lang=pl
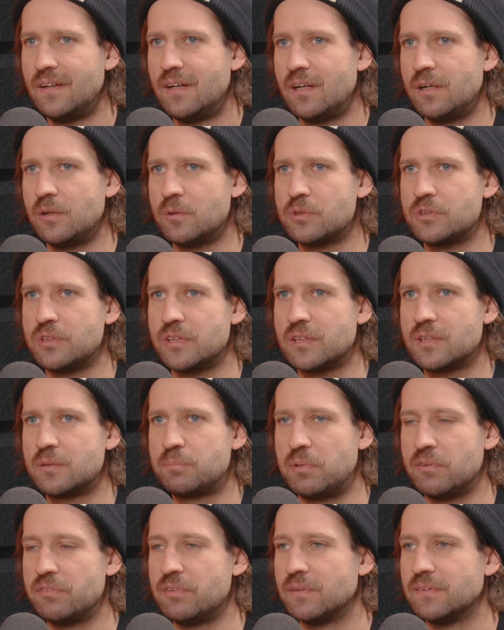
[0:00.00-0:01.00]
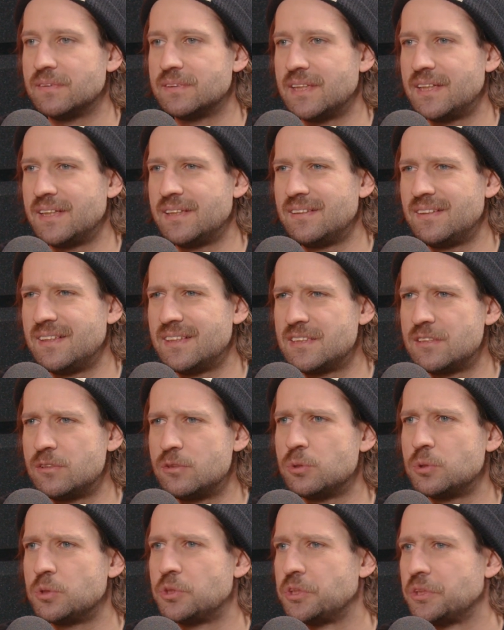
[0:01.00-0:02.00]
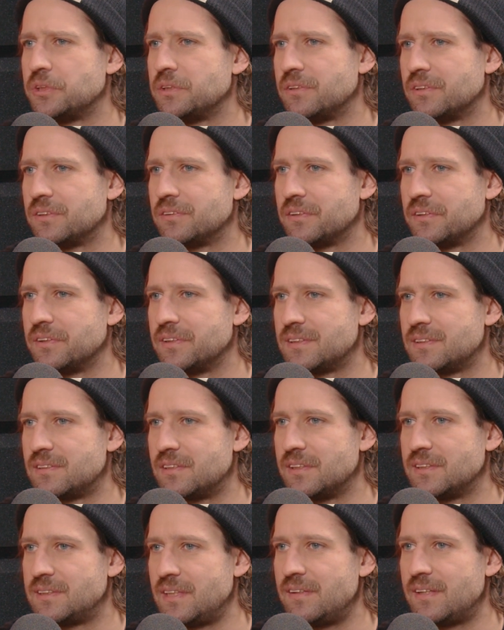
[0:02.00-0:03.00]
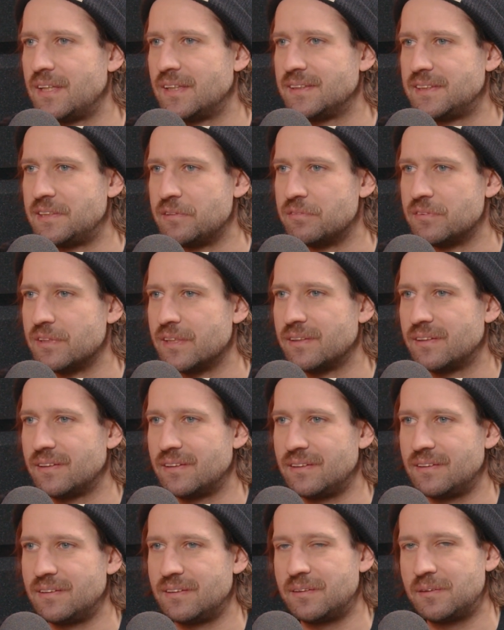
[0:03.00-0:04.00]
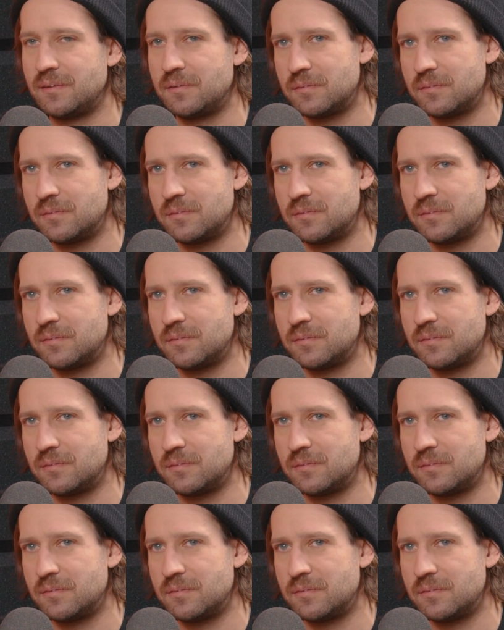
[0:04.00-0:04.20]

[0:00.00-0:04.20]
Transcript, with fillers: różnych powiązań jest duży, to, to, jest, to jest intensywne. I Czyli